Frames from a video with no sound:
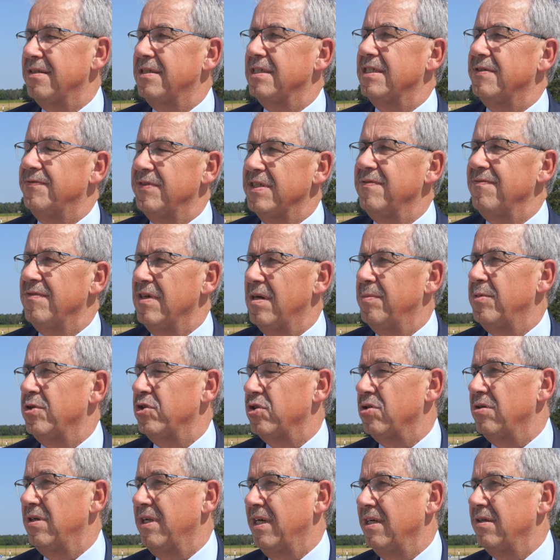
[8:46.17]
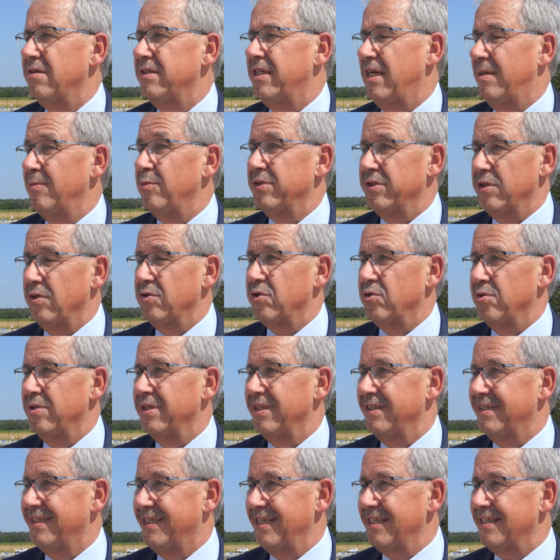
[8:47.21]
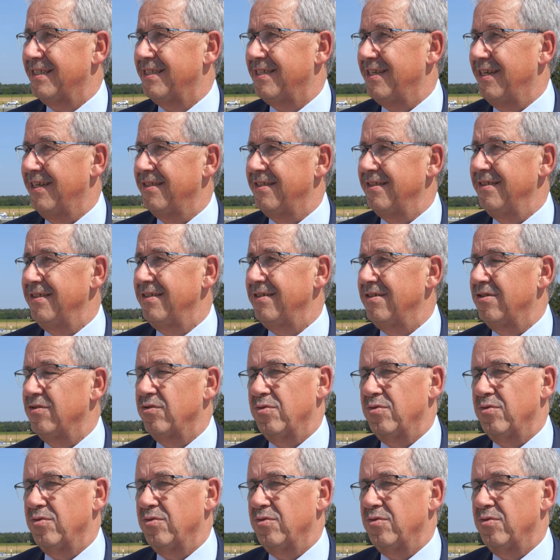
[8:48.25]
Das wissen wir aber schon lange und haben uns auch schon sehr zeitig,